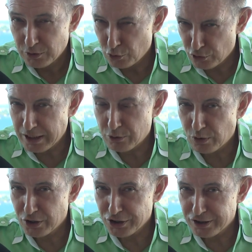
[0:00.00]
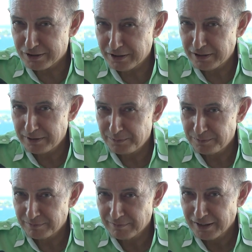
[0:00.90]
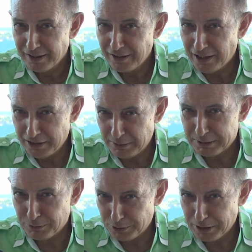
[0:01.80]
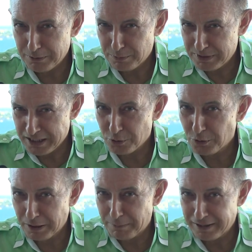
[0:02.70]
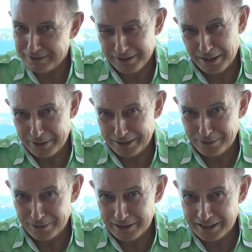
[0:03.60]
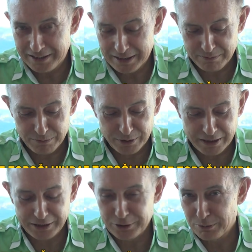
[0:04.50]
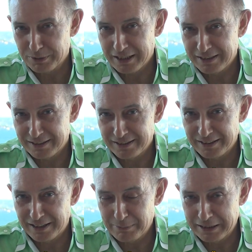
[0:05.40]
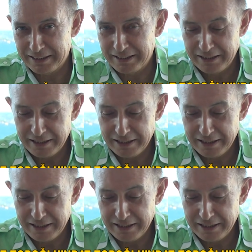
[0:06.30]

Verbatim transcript: Çocukken çok acıkırdık. Annemiz bunu bize çok yapardı rahmetli olan annem. Buradan anıyorum kendisini rahmetli.